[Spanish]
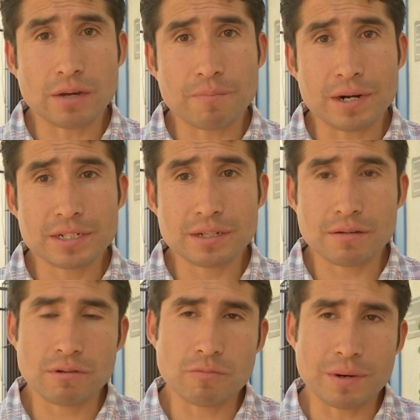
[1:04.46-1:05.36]
Ah,
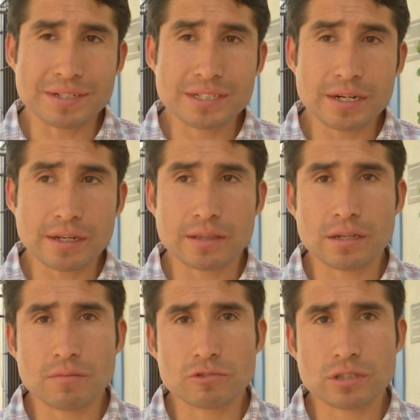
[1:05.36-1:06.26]
eh, bueno, pareciera que
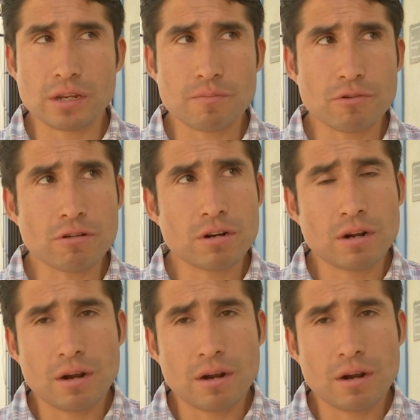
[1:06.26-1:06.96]
tenemos tiempo,